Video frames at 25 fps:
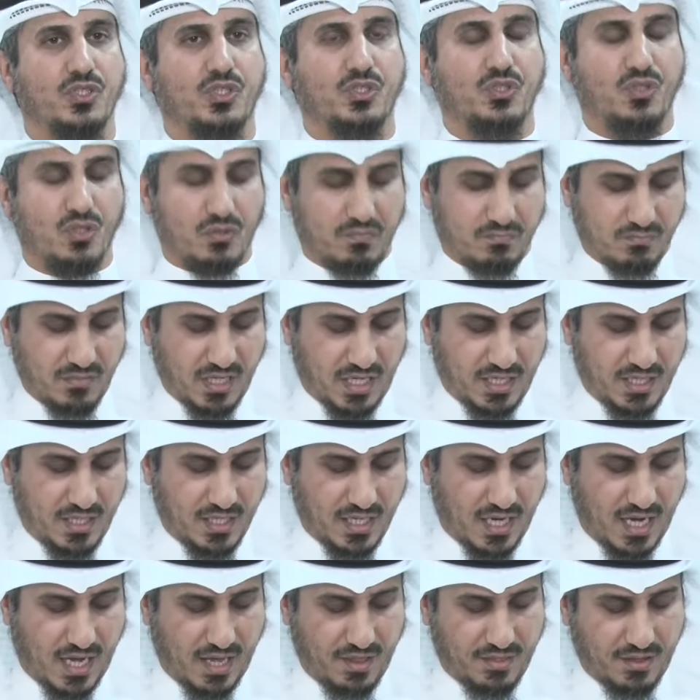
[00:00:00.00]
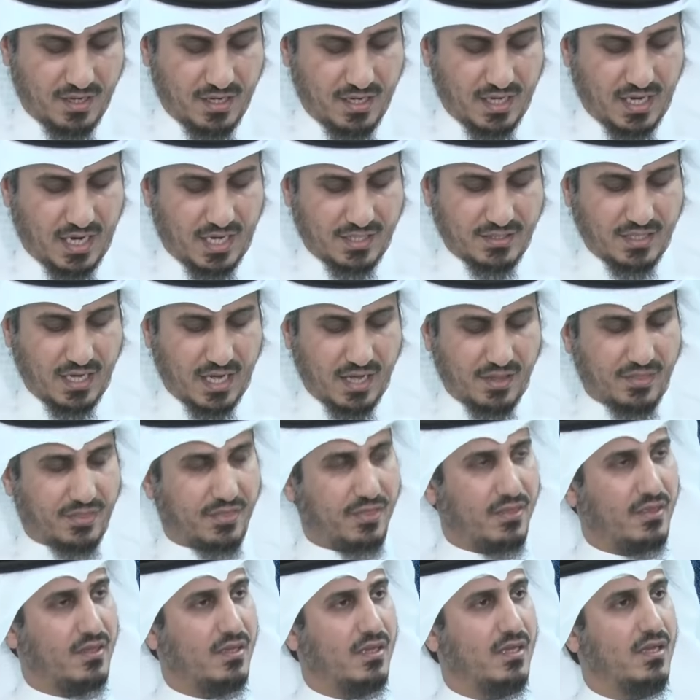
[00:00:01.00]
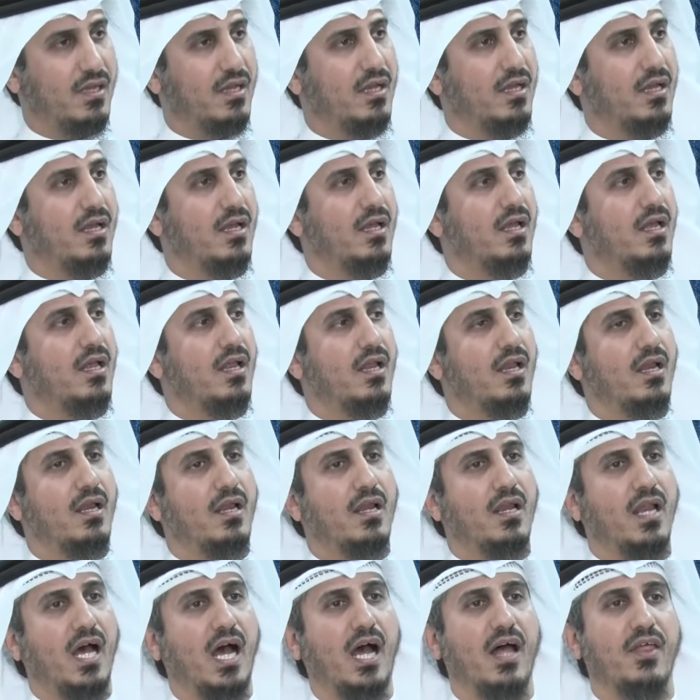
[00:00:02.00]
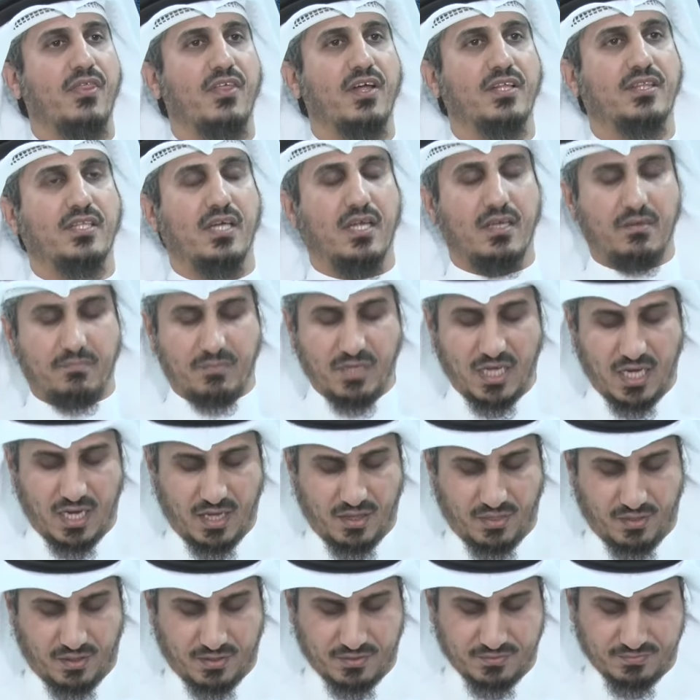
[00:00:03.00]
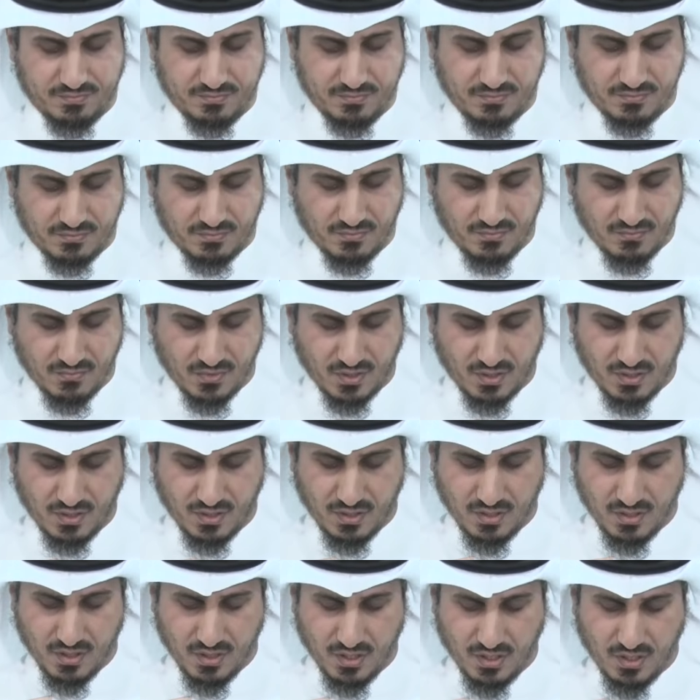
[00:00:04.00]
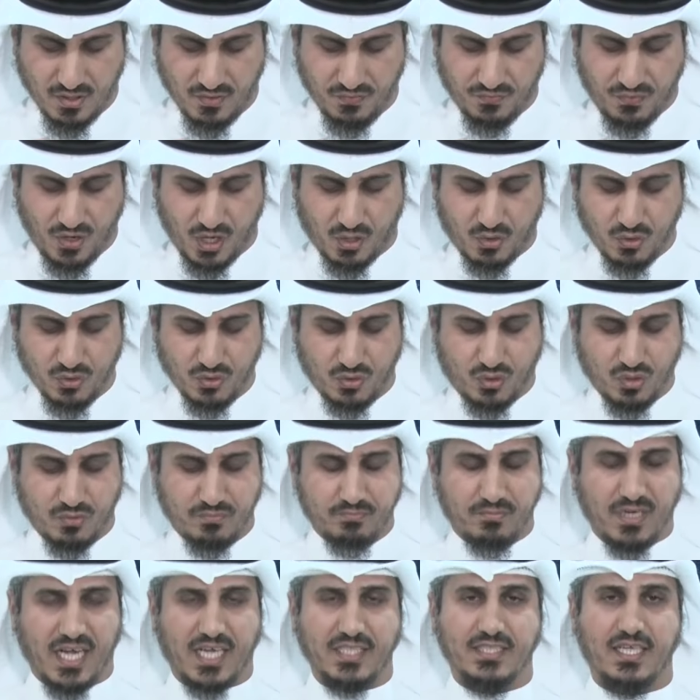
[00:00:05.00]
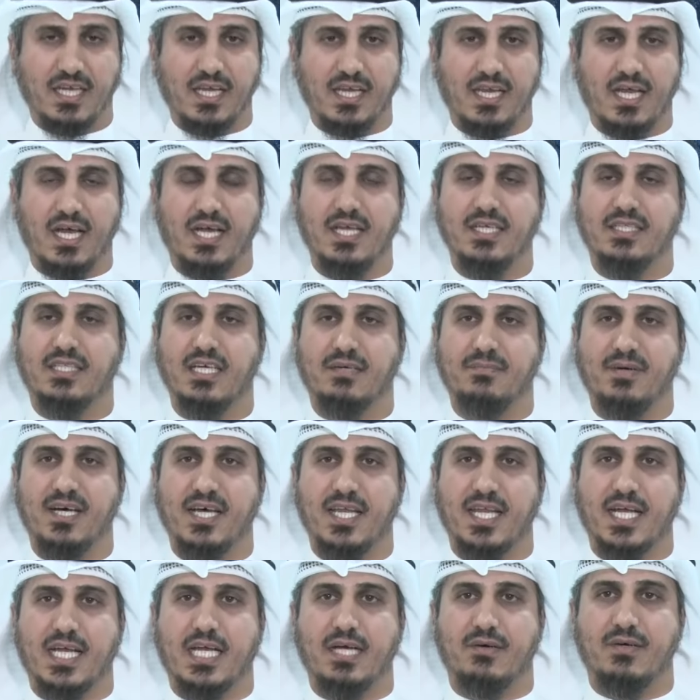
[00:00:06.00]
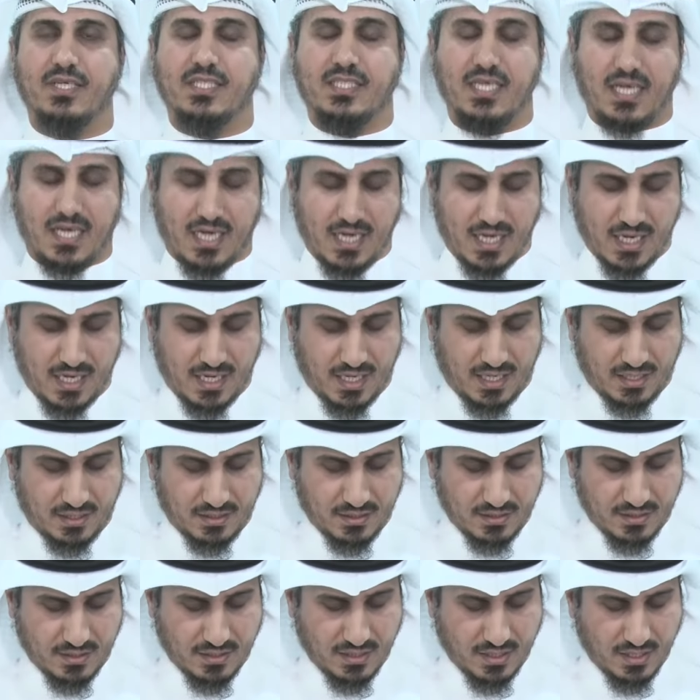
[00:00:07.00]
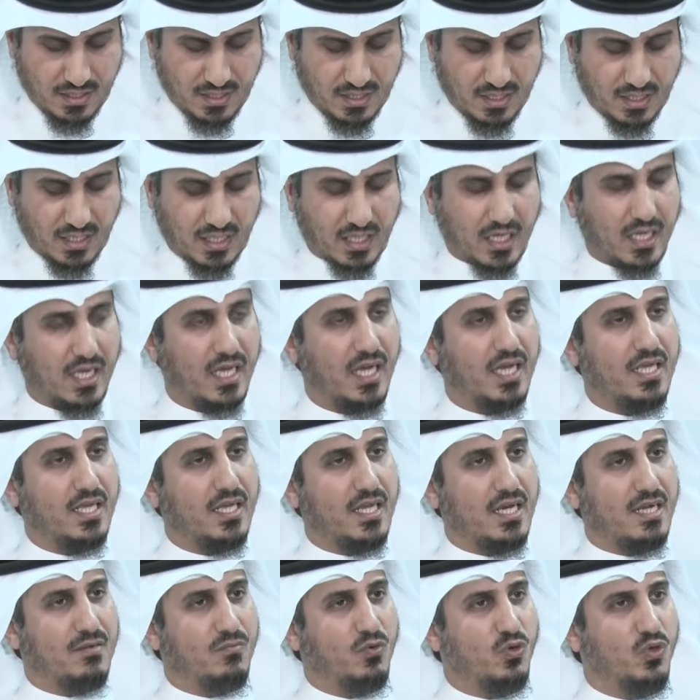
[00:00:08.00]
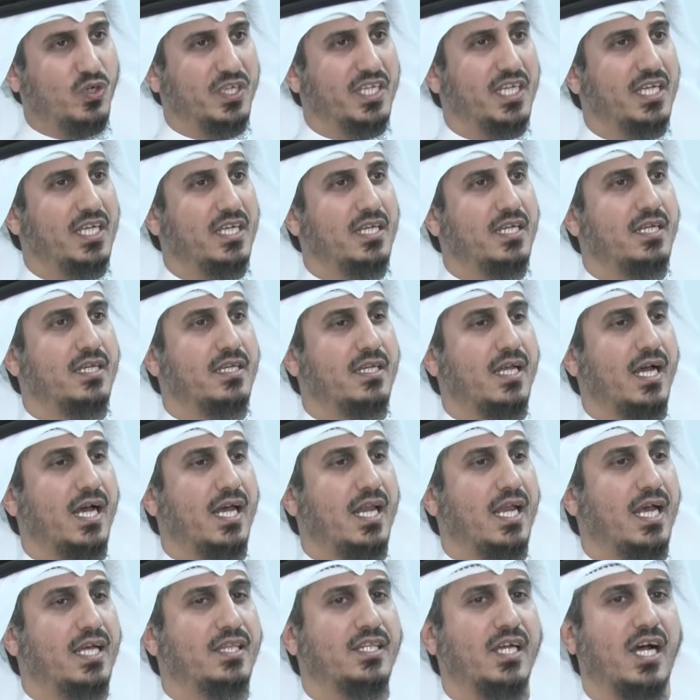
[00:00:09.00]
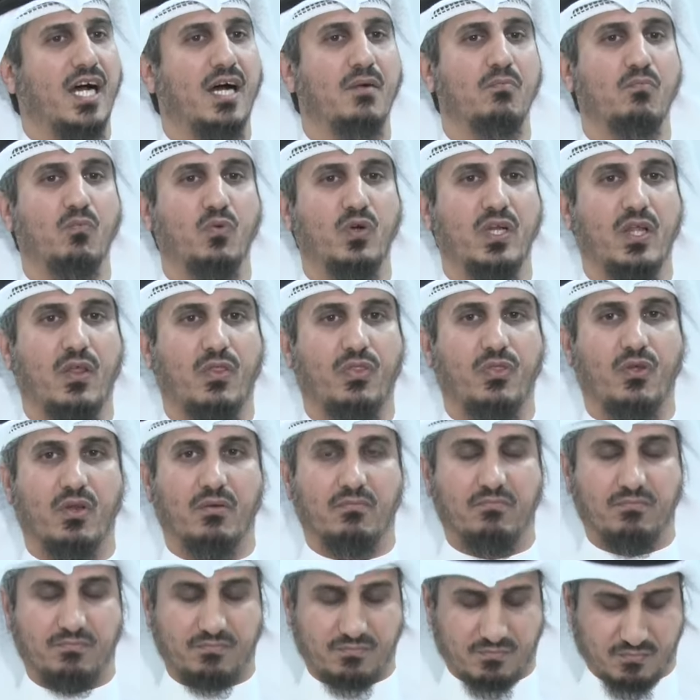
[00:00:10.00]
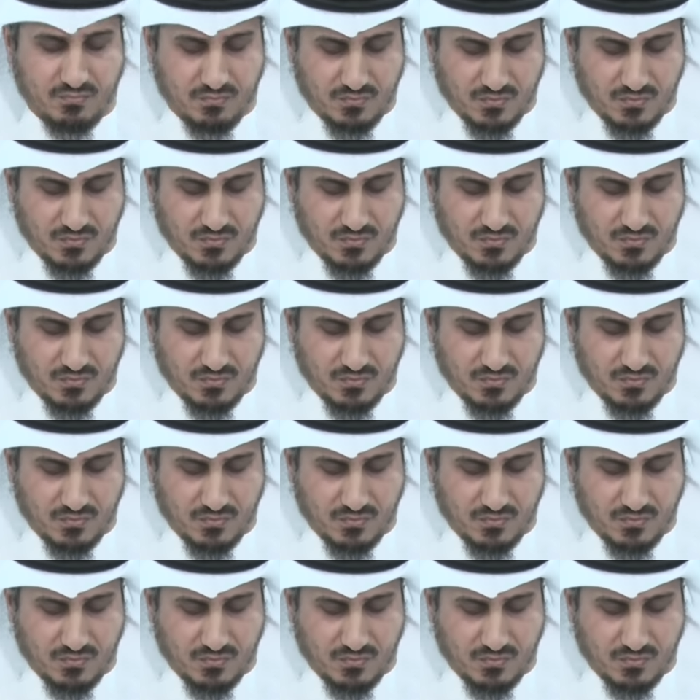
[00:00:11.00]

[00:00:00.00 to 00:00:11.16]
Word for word: عشتم معي هذه الأحداث لحظة بلحظة فكنتم بعد الله تبارك وتعالى خير معين على تحمل الظلم